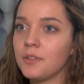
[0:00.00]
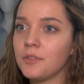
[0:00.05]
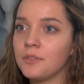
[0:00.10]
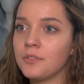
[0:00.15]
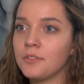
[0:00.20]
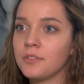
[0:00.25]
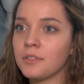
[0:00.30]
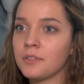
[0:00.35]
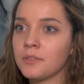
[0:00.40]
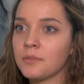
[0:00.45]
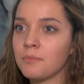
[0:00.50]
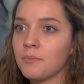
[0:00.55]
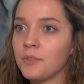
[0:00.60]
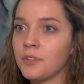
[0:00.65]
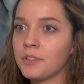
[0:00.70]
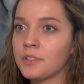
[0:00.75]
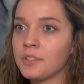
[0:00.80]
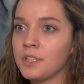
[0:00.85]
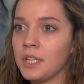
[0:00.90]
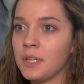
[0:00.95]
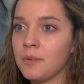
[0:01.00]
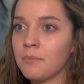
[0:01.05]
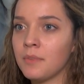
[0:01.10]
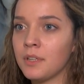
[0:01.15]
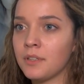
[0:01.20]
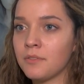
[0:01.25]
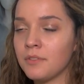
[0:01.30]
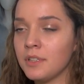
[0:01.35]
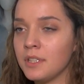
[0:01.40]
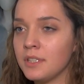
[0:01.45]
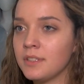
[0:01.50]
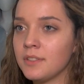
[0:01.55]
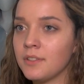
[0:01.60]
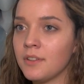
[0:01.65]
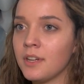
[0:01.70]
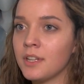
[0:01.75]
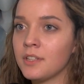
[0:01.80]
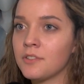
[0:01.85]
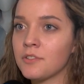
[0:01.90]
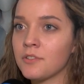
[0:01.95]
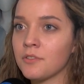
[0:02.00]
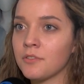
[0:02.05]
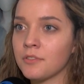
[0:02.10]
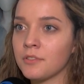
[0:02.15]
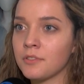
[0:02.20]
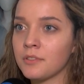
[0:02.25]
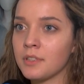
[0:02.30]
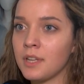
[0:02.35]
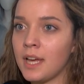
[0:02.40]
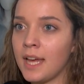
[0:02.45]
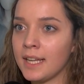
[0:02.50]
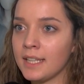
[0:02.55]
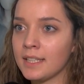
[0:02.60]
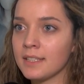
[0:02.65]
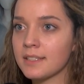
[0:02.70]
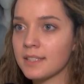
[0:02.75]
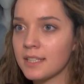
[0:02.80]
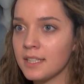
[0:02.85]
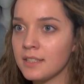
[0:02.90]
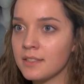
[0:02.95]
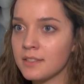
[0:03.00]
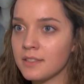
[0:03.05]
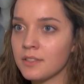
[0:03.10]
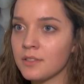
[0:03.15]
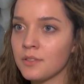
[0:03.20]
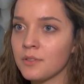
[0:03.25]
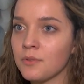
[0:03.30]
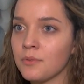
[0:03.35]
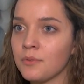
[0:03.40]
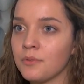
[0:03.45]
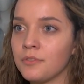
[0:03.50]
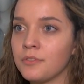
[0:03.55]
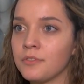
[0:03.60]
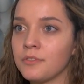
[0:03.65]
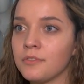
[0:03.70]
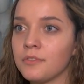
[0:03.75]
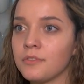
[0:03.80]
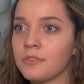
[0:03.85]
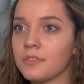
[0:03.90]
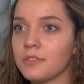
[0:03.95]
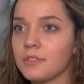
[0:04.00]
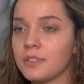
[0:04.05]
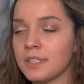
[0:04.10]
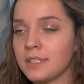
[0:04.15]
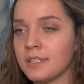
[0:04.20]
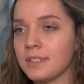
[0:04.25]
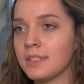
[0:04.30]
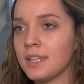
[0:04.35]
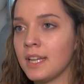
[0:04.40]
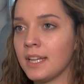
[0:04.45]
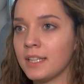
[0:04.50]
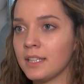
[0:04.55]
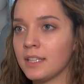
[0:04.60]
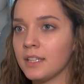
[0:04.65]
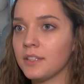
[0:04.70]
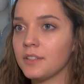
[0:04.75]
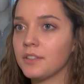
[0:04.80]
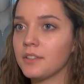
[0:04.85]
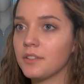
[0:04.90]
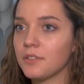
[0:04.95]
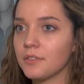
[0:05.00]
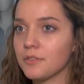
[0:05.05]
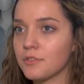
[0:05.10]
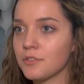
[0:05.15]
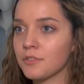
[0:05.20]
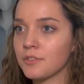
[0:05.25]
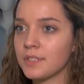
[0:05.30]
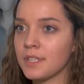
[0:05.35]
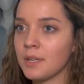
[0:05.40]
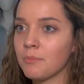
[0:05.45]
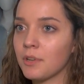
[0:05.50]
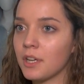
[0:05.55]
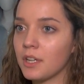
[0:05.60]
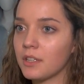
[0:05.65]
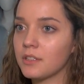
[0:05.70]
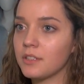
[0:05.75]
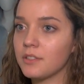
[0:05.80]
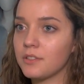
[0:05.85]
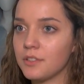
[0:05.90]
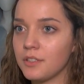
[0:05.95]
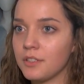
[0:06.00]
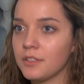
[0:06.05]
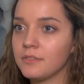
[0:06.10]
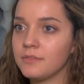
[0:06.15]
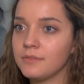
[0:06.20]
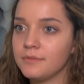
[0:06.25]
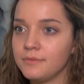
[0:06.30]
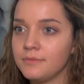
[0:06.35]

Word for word: und macht eben an Research und eigene Skizzen und das ist eigentlich schon sehr praktisch, ja.